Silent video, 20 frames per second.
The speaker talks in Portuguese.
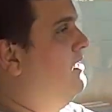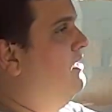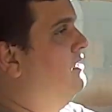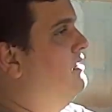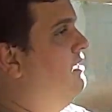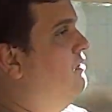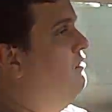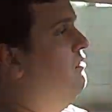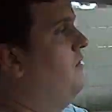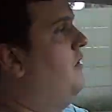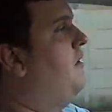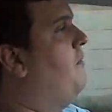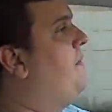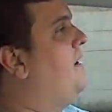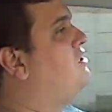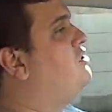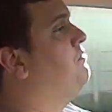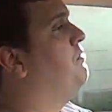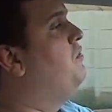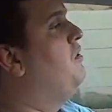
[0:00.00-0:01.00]
Então eu
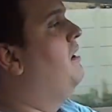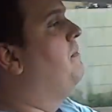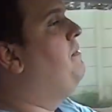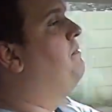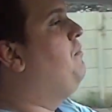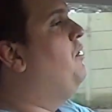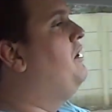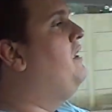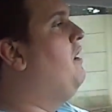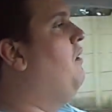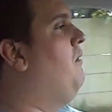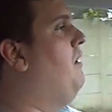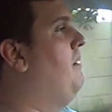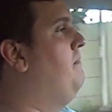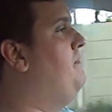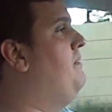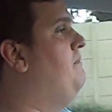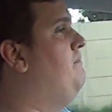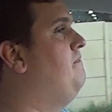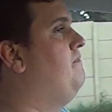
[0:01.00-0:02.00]
parti pro Up. Por que o
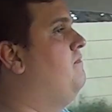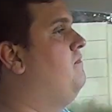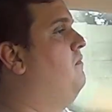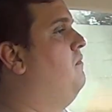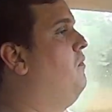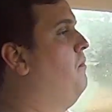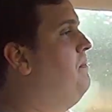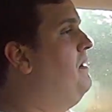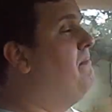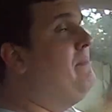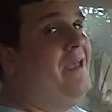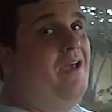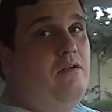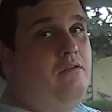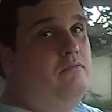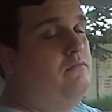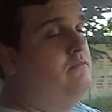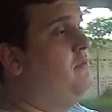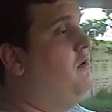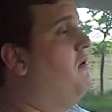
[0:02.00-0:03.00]
Up?
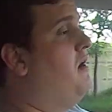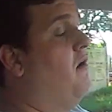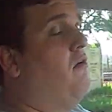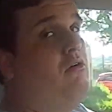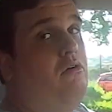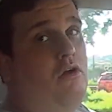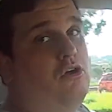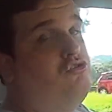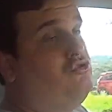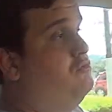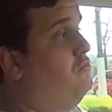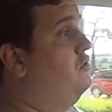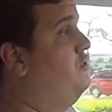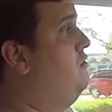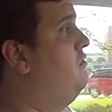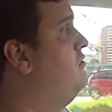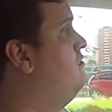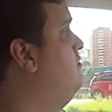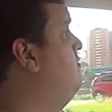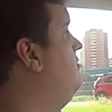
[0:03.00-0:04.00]
Primeiro, porque é um carro que eu gosto muito.